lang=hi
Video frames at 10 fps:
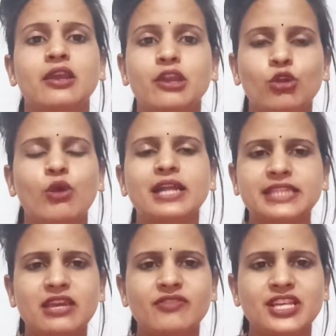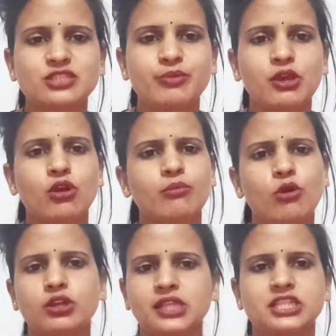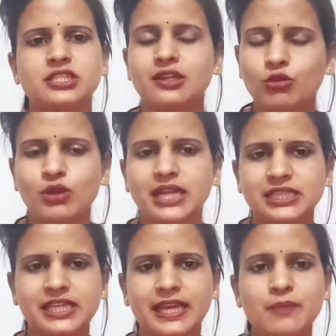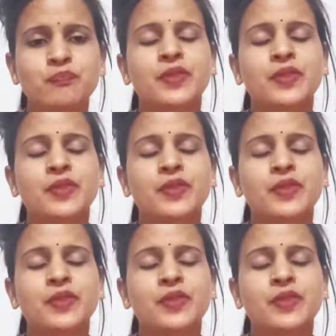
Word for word: ग्लो आता है फेस पे और बहुत ही अच्छी लुक आती है